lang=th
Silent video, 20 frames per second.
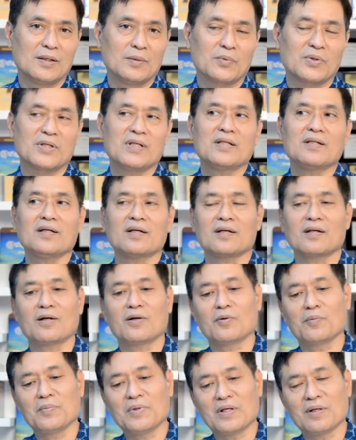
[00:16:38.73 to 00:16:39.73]
เพราะฉะนั้นเนี่ยเรา
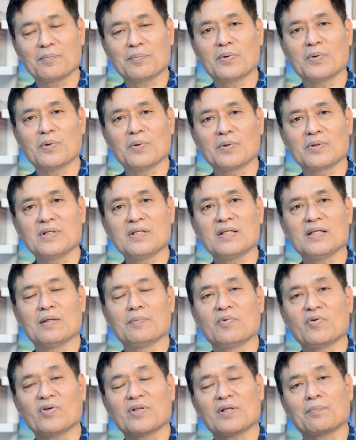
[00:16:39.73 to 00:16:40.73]
มีลำโพงที่ดี
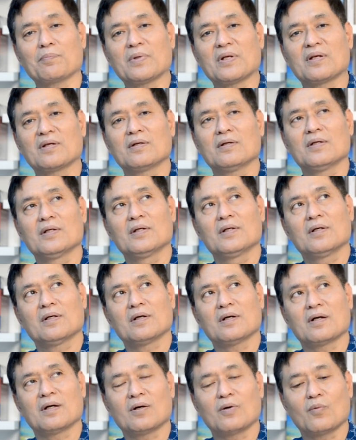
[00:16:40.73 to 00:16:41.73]
ไม่ว่าจะเป็น
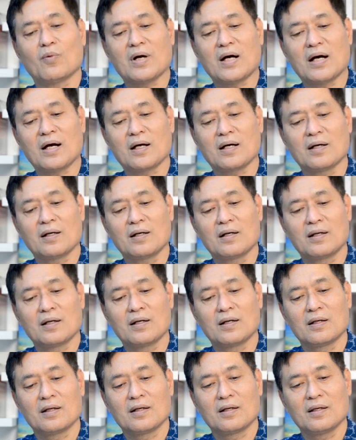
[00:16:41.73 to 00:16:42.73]
วาง
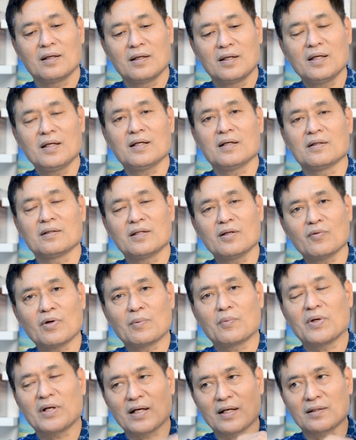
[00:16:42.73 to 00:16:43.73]
หิ่งที่วาง
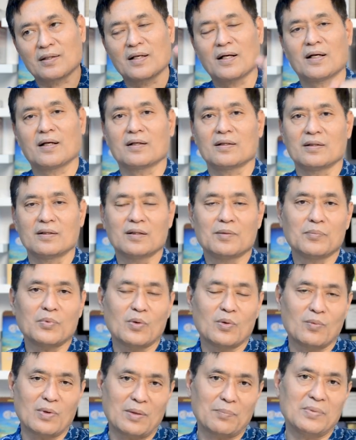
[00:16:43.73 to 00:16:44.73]
บนขาตั้ง หรือลำโพ
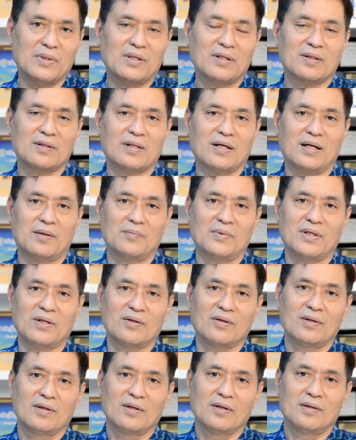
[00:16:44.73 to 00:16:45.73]
งวางพื้นก็ตามเนี่ย
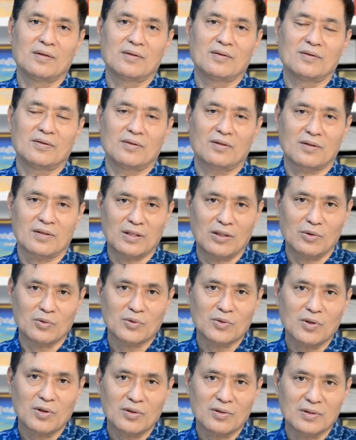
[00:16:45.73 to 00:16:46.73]
เรา
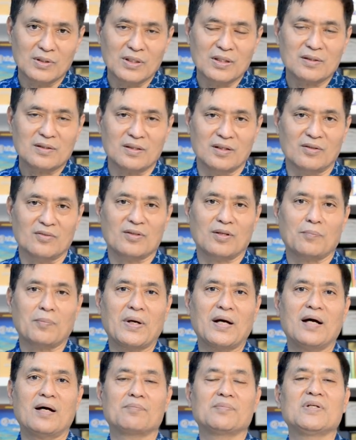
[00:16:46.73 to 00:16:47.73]
ต้องนึกถึงส
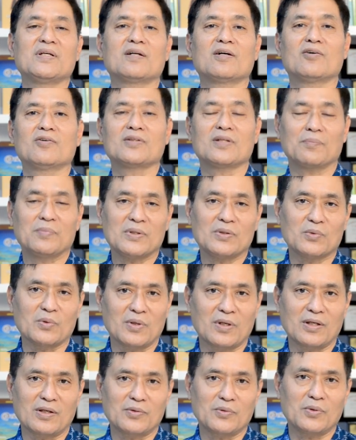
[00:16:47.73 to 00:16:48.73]
ภาพที่เขาจะไปอยู่
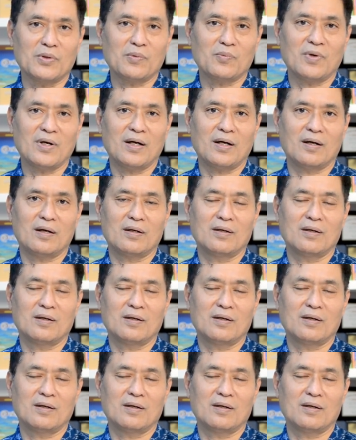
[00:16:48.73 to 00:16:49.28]
กับเราด้วยว่า